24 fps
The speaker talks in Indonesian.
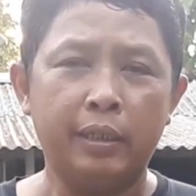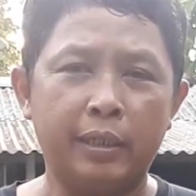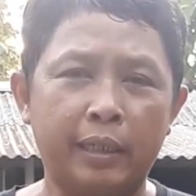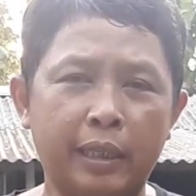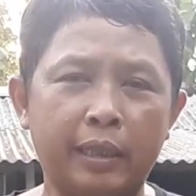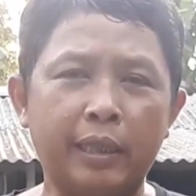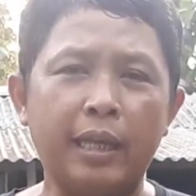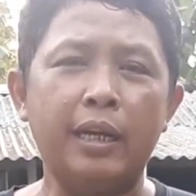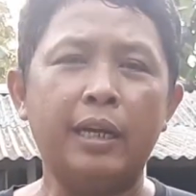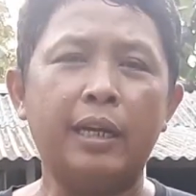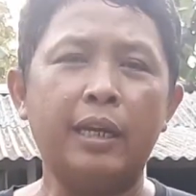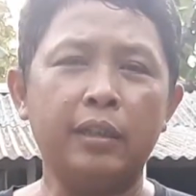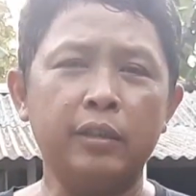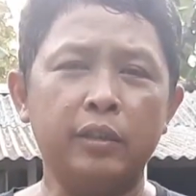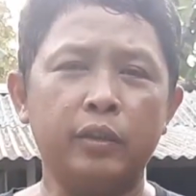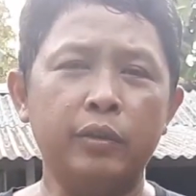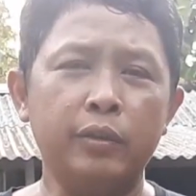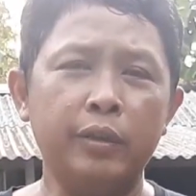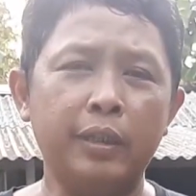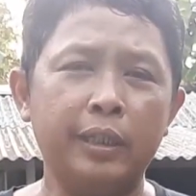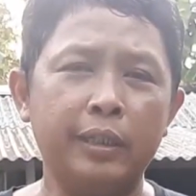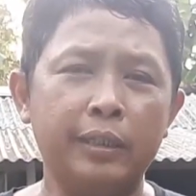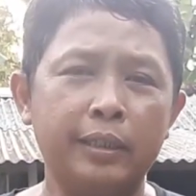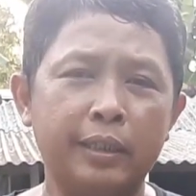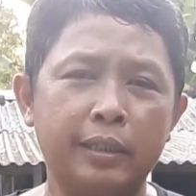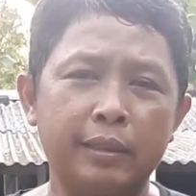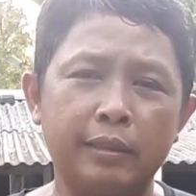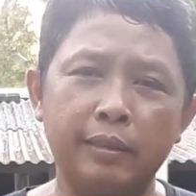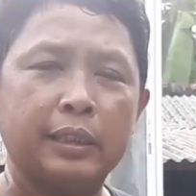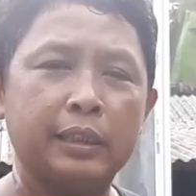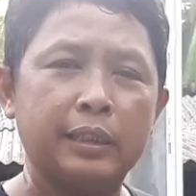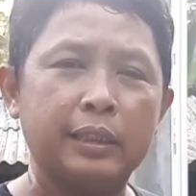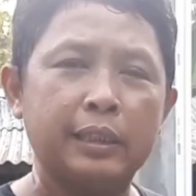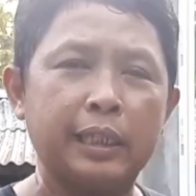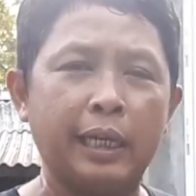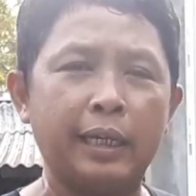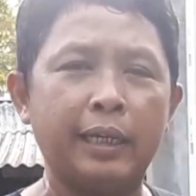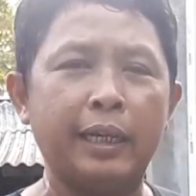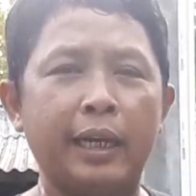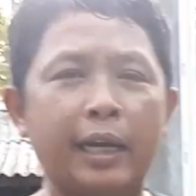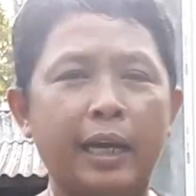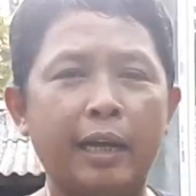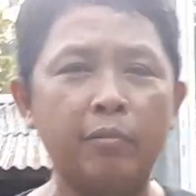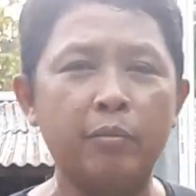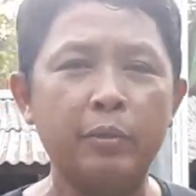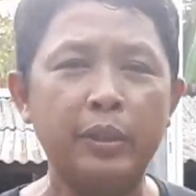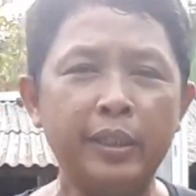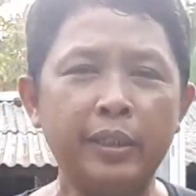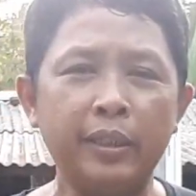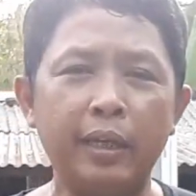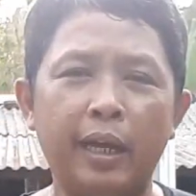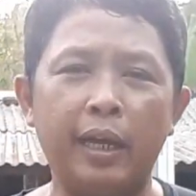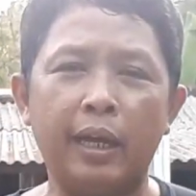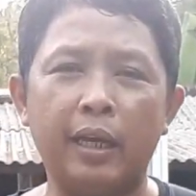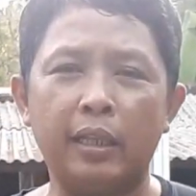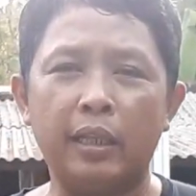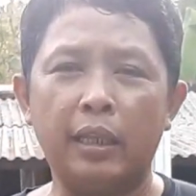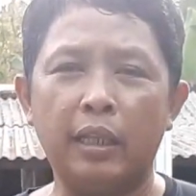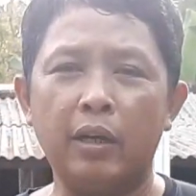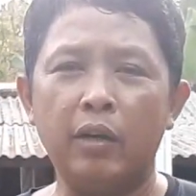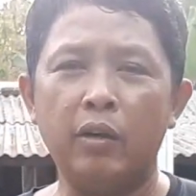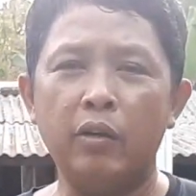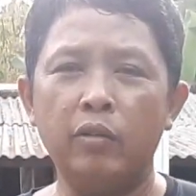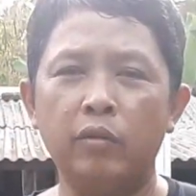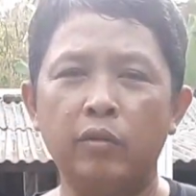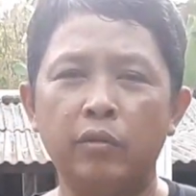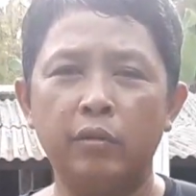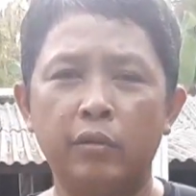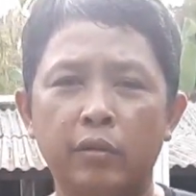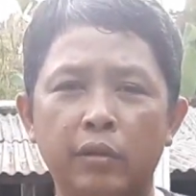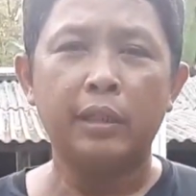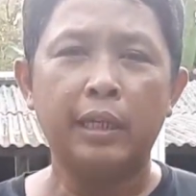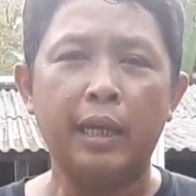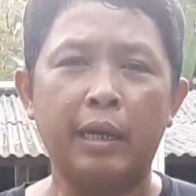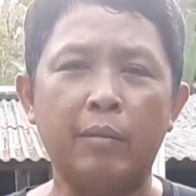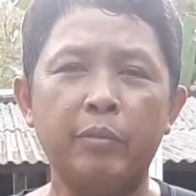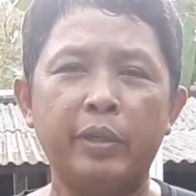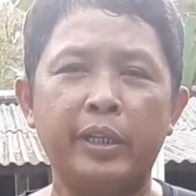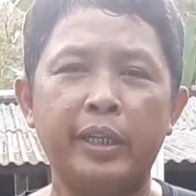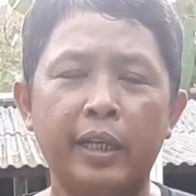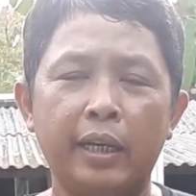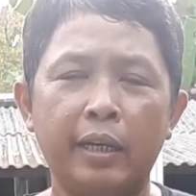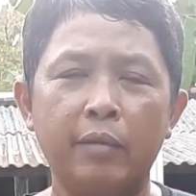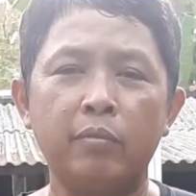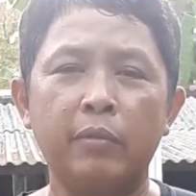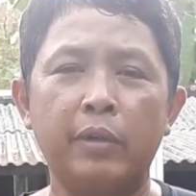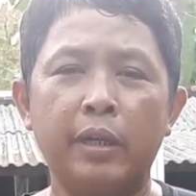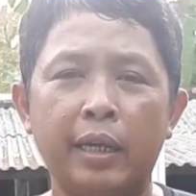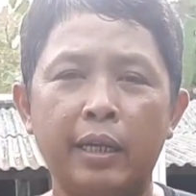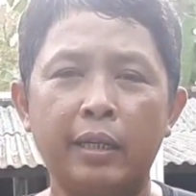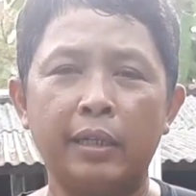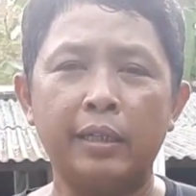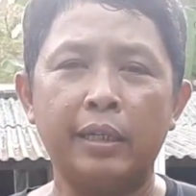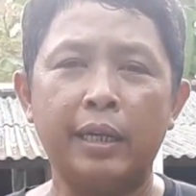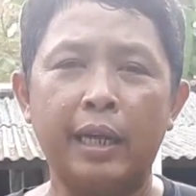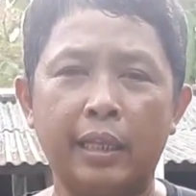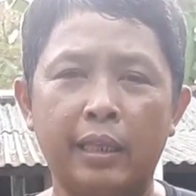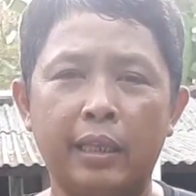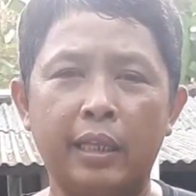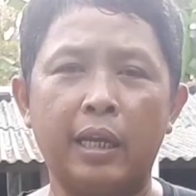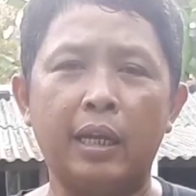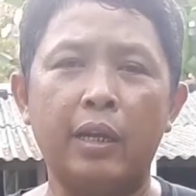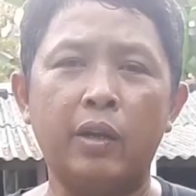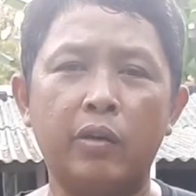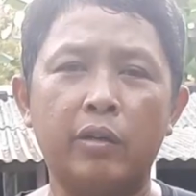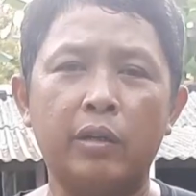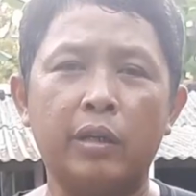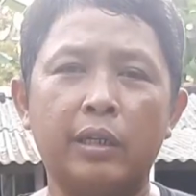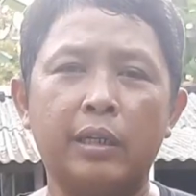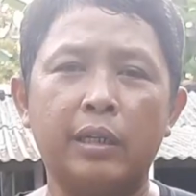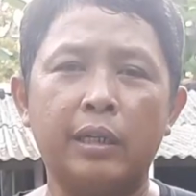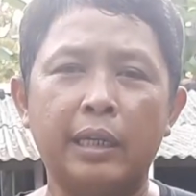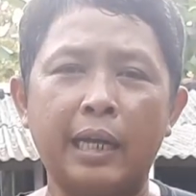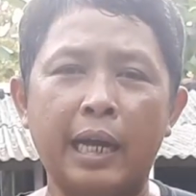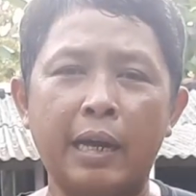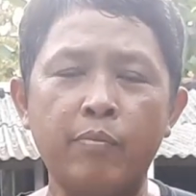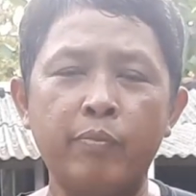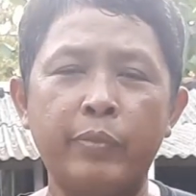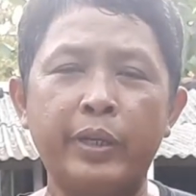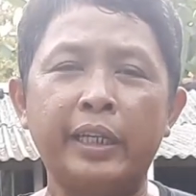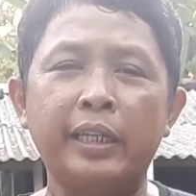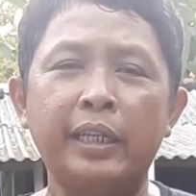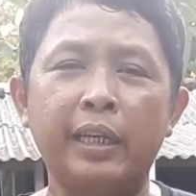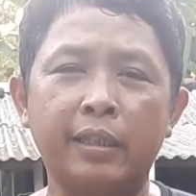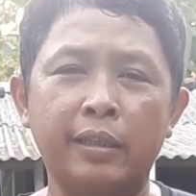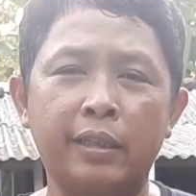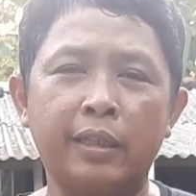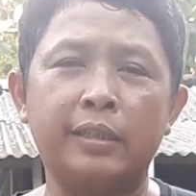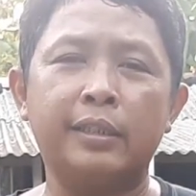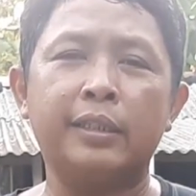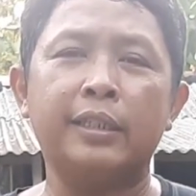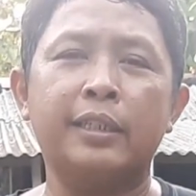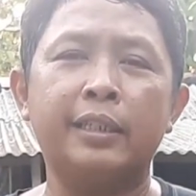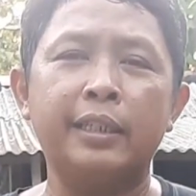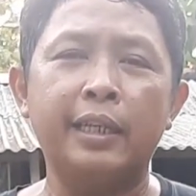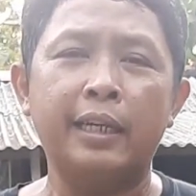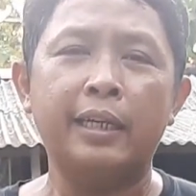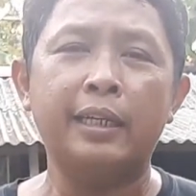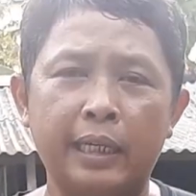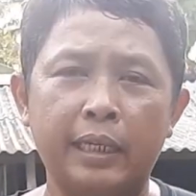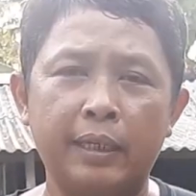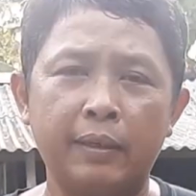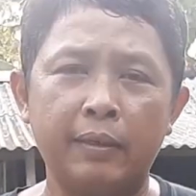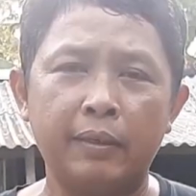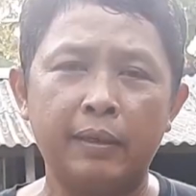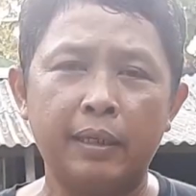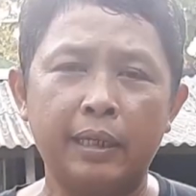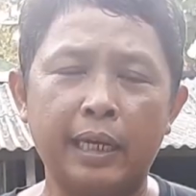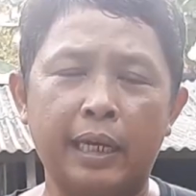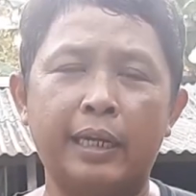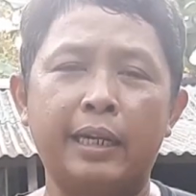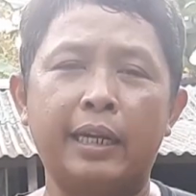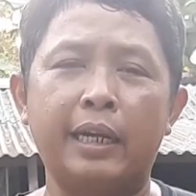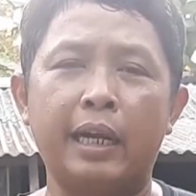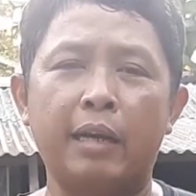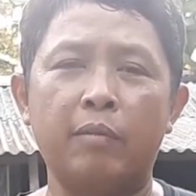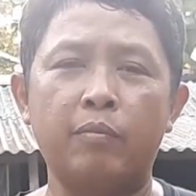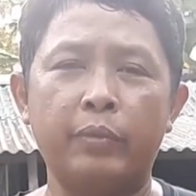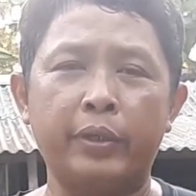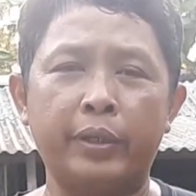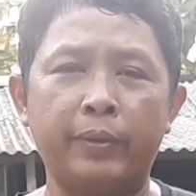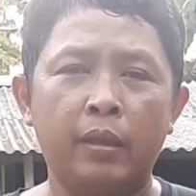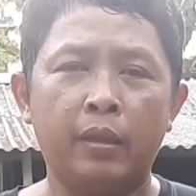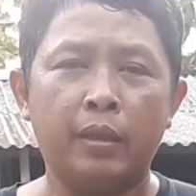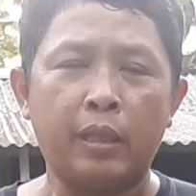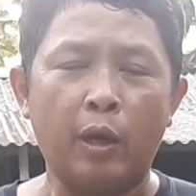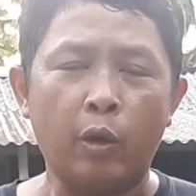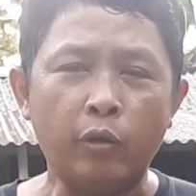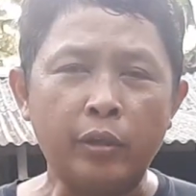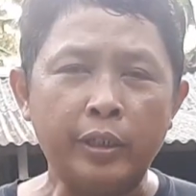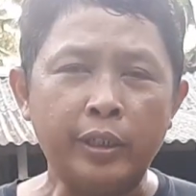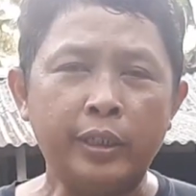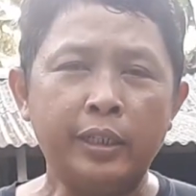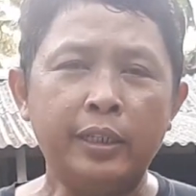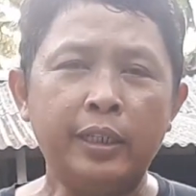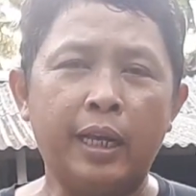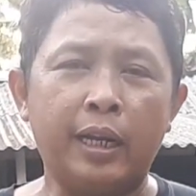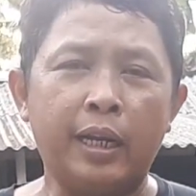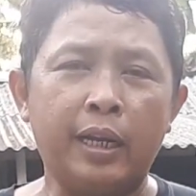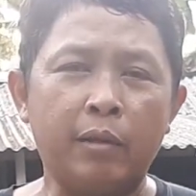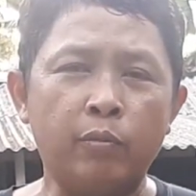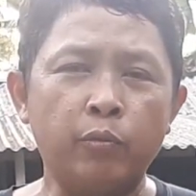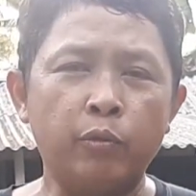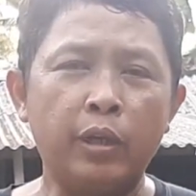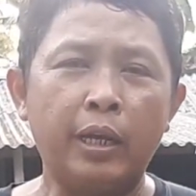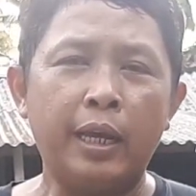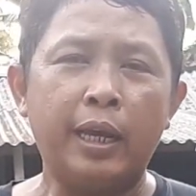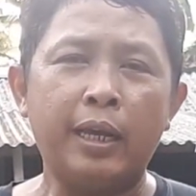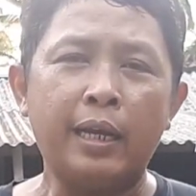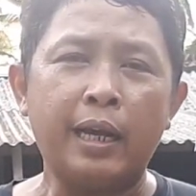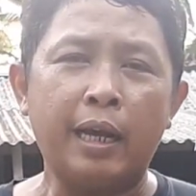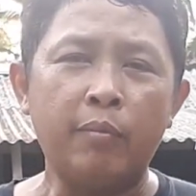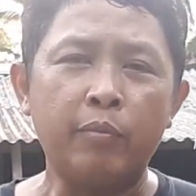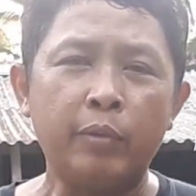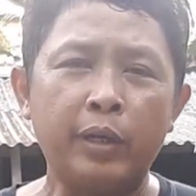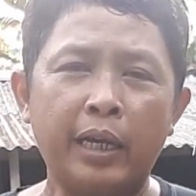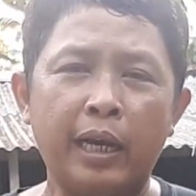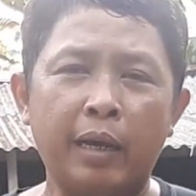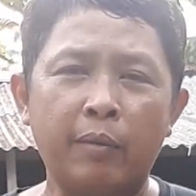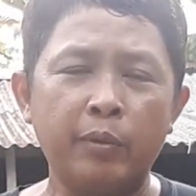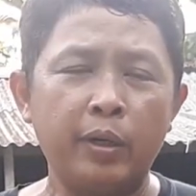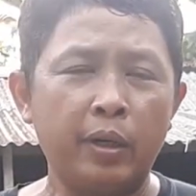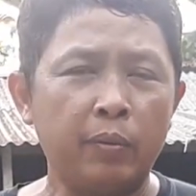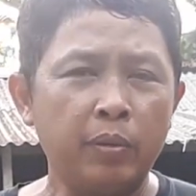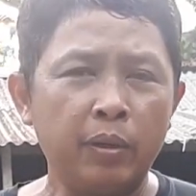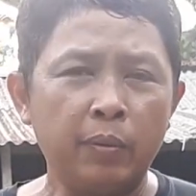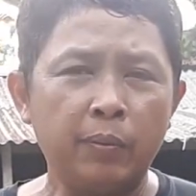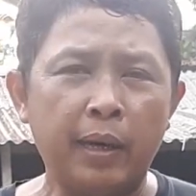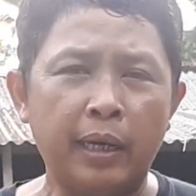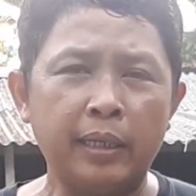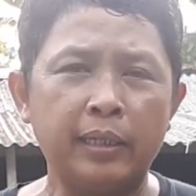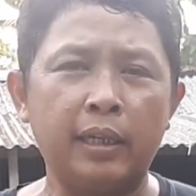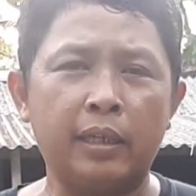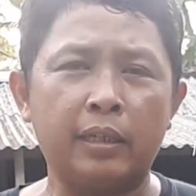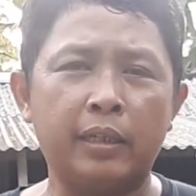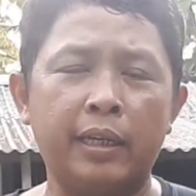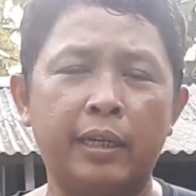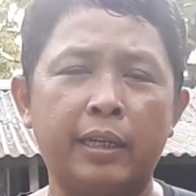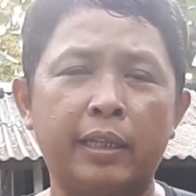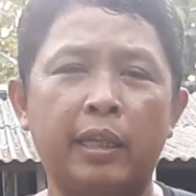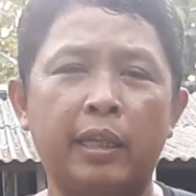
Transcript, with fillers: datang langsung ke kandang kami atau kami kirimkan katalog kambing yang tersedia di kandang kami. Tahun ini alhamdulillah kambing kami lebih banyak dari